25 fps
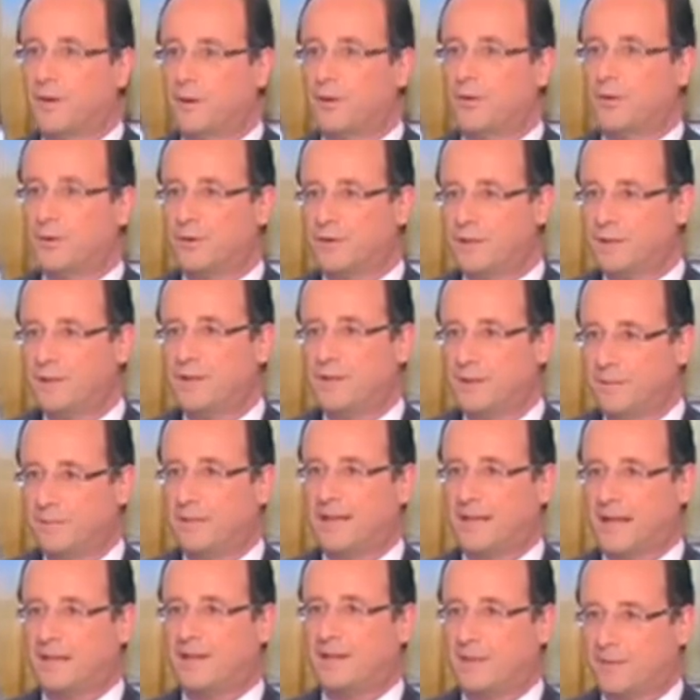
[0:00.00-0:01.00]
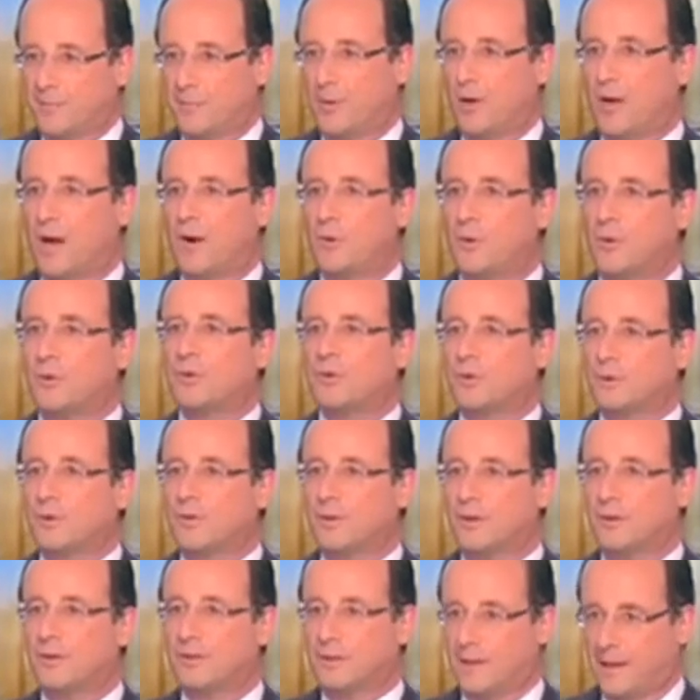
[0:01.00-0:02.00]
aussi mécaniquement la hausse
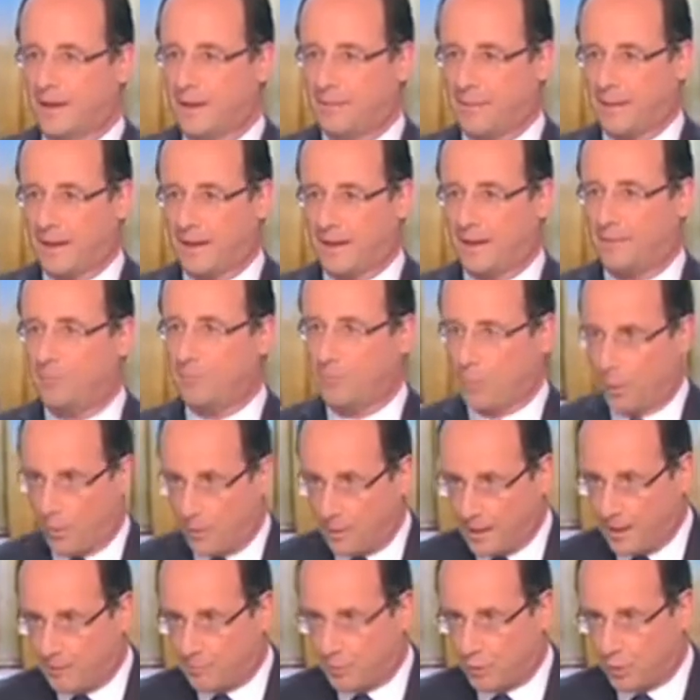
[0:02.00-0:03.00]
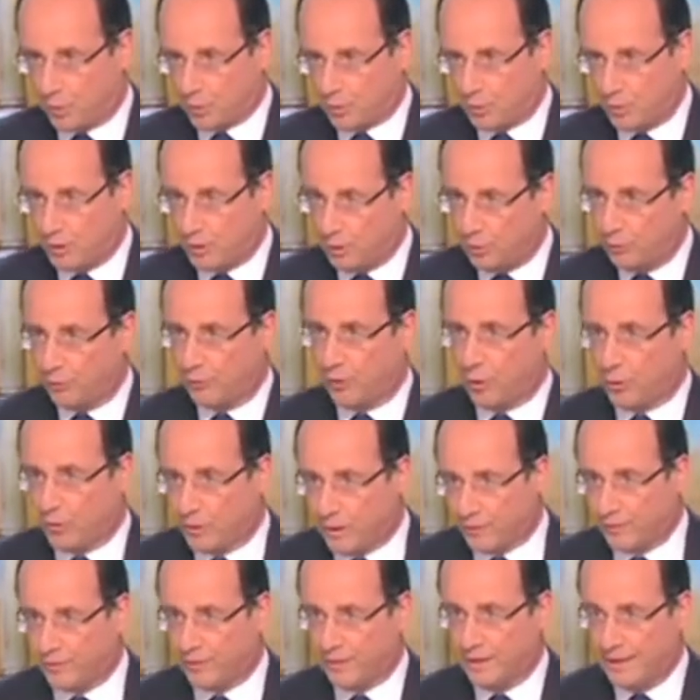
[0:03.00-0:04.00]
quand elle apparaît. Bon, et puis ensuite, une fois
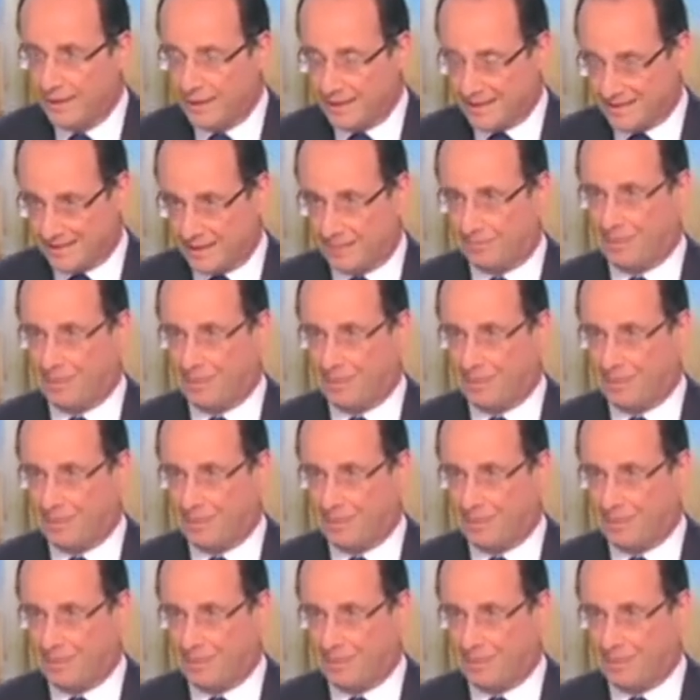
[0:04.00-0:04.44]
qu'on a fait cette